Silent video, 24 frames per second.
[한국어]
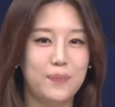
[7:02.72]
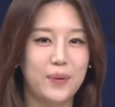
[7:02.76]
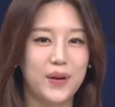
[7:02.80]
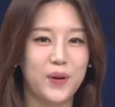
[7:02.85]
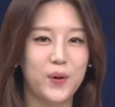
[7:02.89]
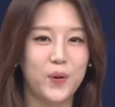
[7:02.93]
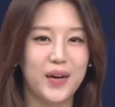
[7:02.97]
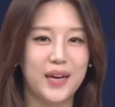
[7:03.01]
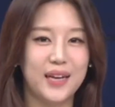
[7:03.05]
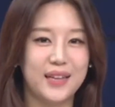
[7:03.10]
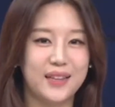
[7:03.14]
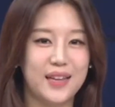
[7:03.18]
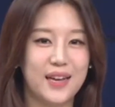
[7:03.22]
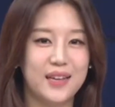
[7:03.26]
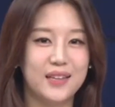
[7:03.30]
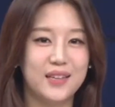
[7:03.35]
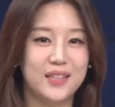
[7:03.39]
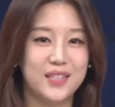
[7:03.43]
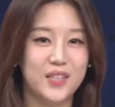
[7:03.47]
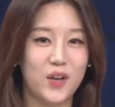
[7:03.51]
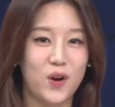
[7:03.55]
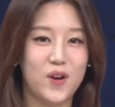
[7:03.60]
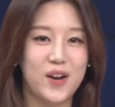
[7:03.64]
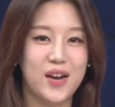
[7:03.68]
필요가
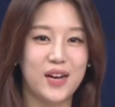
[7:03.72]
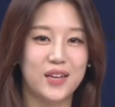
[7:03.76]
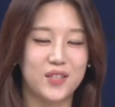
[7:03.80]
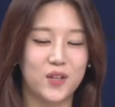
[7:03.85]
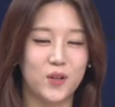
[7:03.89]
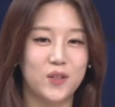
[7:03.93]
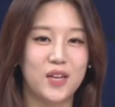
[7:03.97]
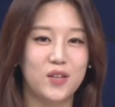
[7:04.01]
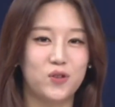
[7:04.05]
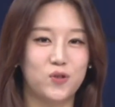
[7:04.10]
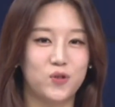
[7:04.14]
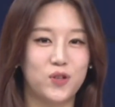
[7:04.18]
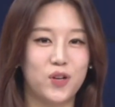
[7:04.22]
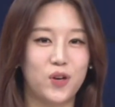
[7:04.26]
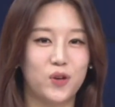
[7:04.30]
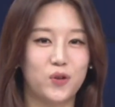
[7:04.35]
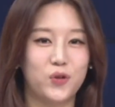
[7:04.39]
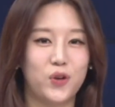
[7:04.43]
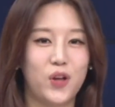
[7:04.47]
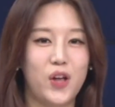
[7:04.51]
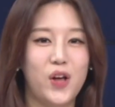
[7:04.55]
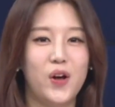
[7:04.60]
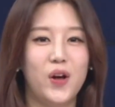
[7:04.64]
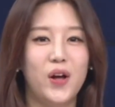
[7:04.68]
있다는 전략
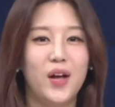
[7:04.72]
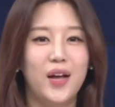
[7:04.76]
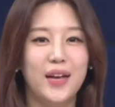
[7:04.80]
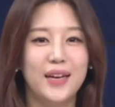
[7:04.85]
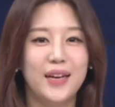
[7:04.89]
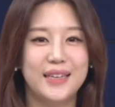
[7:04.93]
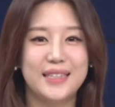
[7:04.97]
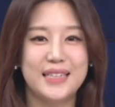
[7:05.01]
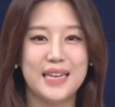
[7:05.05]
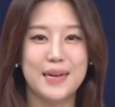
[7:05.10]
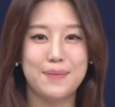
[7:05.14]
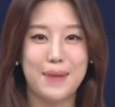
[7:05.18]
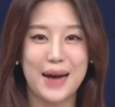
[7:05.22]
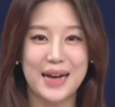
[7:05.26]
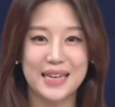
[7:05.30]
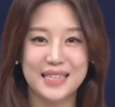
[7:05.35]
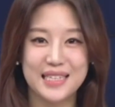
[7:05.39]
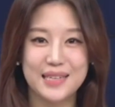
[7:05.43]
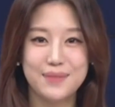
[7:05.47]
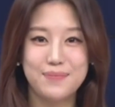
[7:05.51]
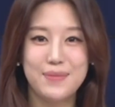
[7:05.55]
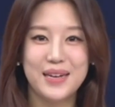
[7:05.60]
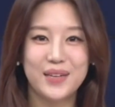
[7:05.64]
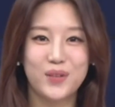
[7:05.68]
전해주셨고요. 이제
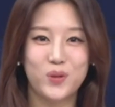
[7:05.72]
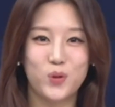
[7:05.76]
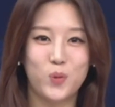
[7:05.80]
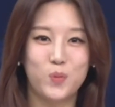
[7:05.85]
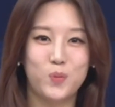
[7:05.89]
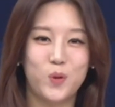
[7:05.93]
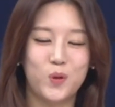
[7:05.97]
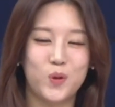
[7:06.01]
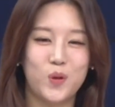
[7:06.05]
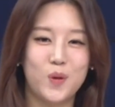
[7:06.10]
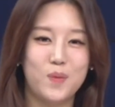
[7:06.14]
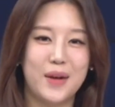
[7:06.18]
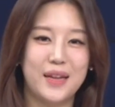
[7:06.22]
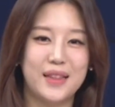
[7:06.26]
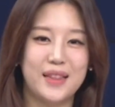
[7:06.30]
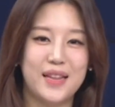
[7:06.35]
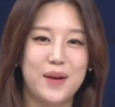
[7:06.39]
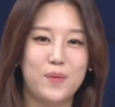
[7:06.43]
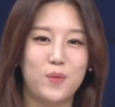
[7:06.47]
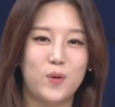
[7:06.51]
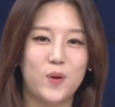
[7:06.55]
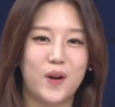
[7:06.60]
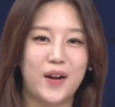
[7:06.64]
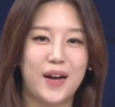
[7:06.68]
마지막 종목도
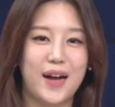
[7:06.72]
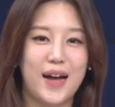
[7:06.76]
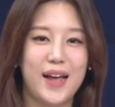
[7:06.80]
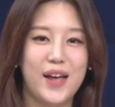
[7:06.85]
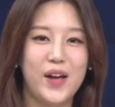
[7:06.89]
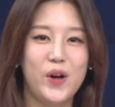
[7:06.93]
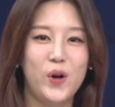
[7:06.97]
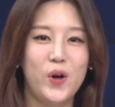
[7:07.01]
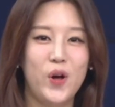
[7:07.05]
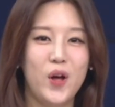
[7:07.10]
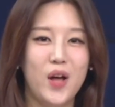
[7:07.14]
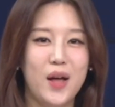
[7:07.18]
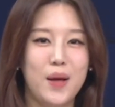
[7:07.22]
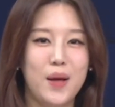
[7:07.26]
만나볼까요?